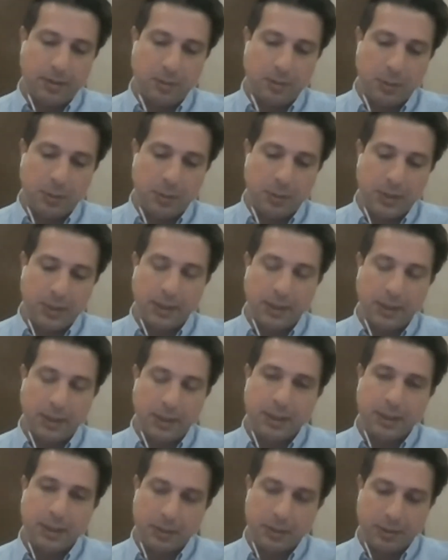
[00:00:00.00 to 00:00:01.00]
bizi
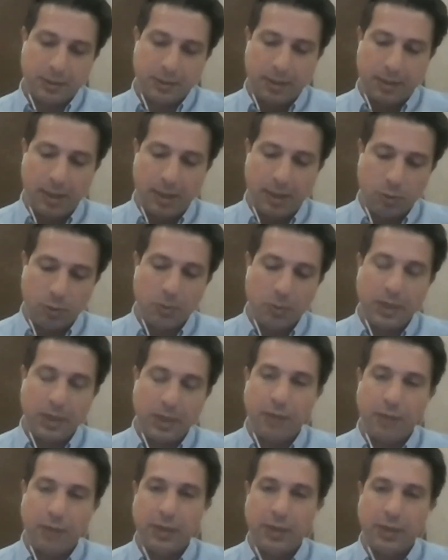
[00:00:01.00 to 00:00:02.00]
sağ olsun
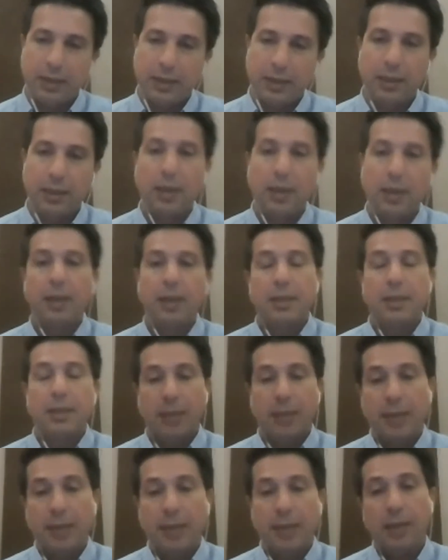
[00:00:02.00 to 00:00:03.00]
misafir etti.
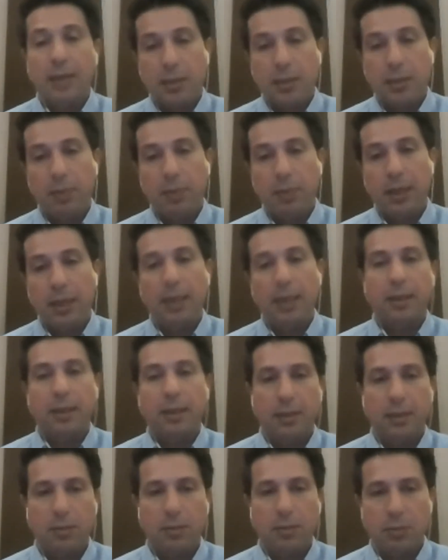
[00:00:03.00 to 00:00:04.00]
Sertaç Bey ilk
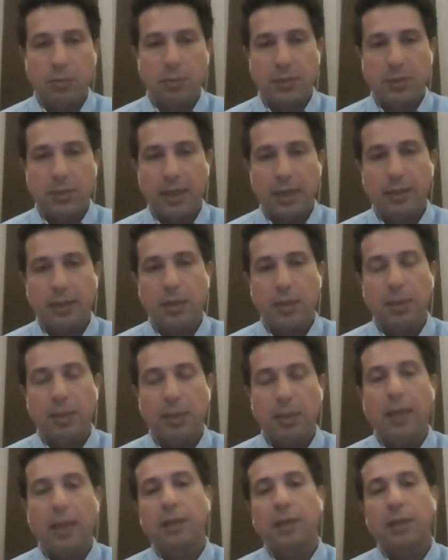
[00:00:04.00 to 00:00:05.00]
yatırımcımız Sertaç
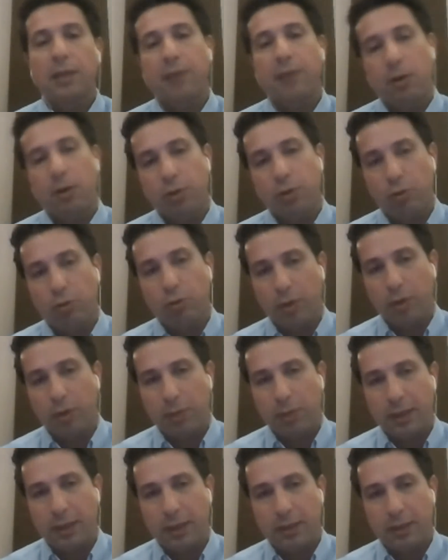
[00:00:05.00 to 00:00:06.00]
Bey'i de ilk defa orada
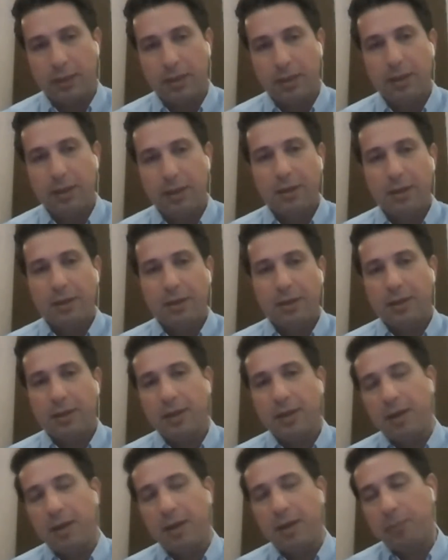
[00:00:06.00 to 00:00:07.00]
görebildik.
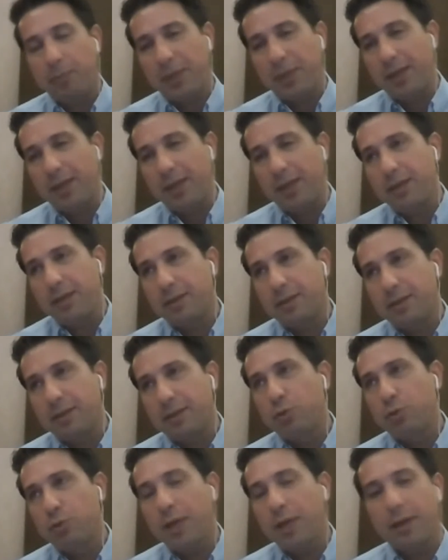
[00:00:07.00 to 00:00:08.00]
Hatta e,
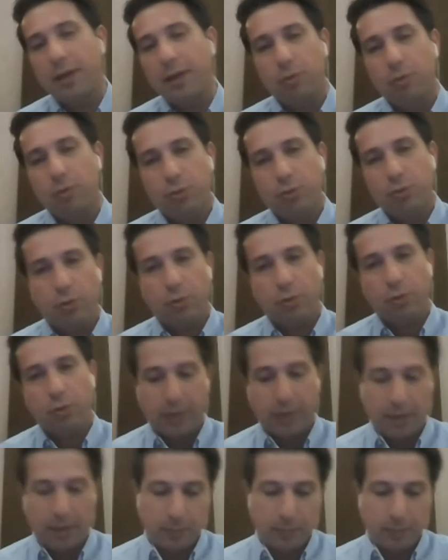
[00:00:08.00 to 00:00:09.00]
Tuncay ile kurucu
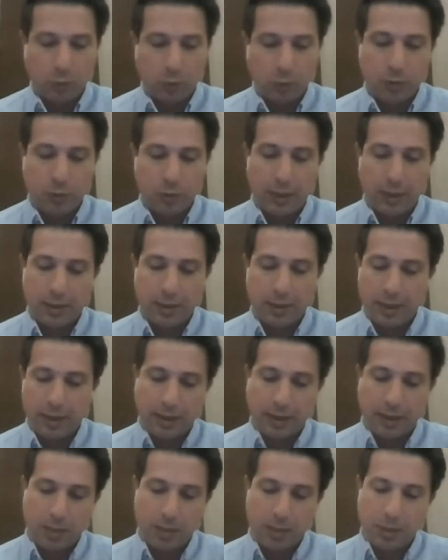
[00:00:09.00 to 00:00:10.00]
ortağım Tuncay ile
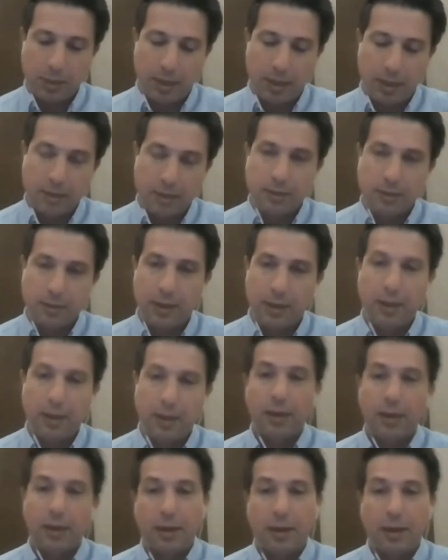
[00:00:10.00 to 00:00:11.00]
Sertaç Bey'in
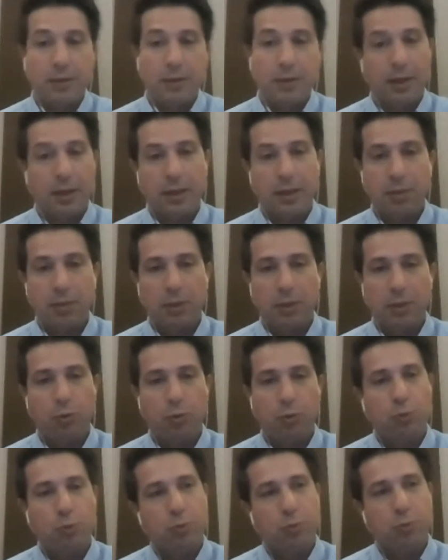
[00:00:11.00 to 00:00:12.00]
arkasında ya Sertaç Bey de
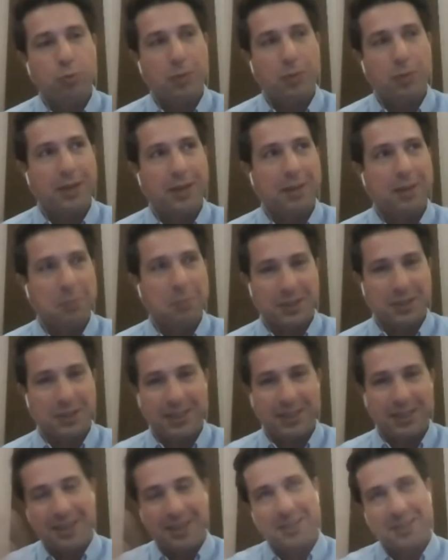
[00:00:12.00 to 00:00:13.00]
çok uzun bir adammış
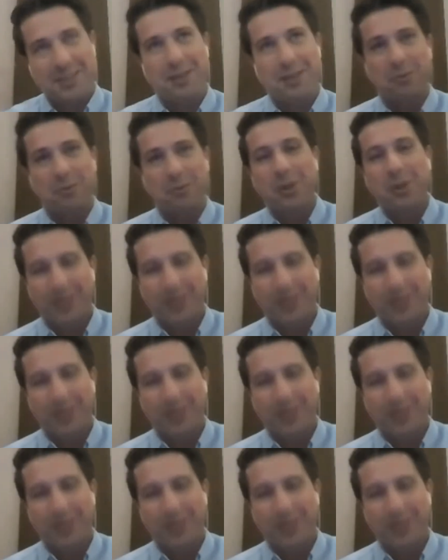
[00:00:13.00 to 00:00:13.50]
dedik. Gerçekten